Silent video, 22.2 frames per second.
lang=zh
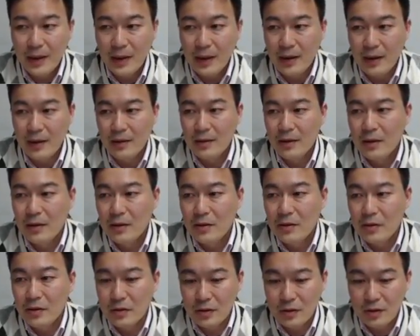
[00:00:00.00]
好，
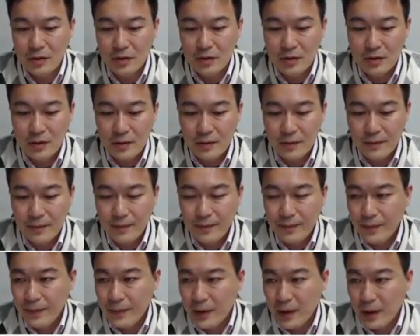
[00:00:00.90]
就是
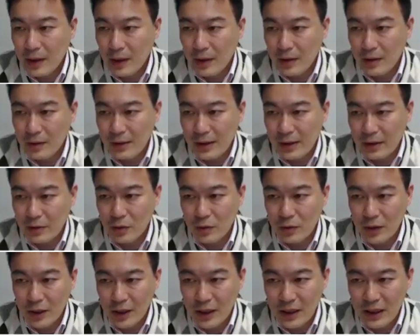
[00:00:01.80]
呃当
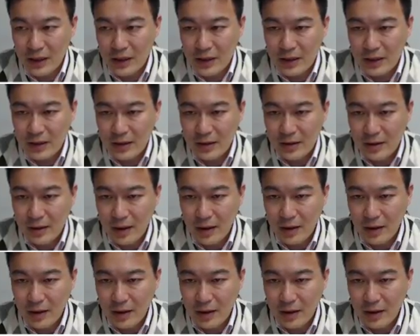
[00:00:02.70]
做我的一值，